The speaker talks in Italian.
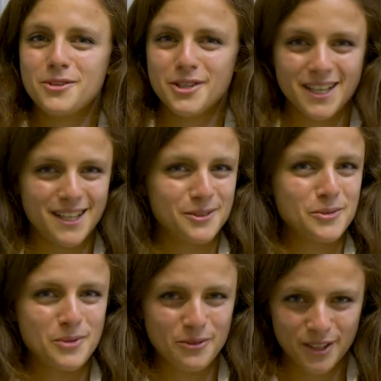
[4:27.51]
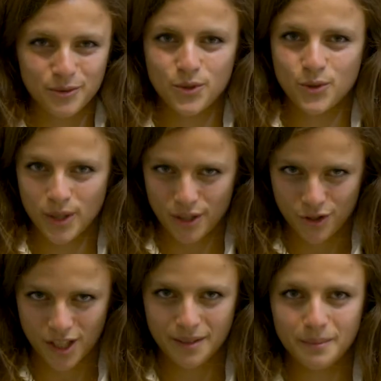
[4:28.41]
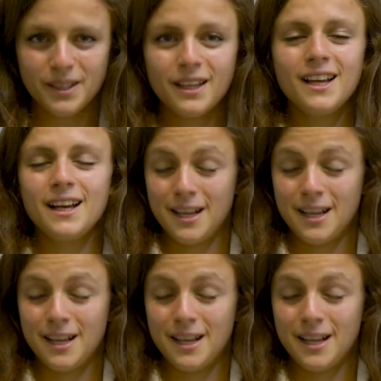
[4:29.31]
cercato o provato di scoraggiarmi,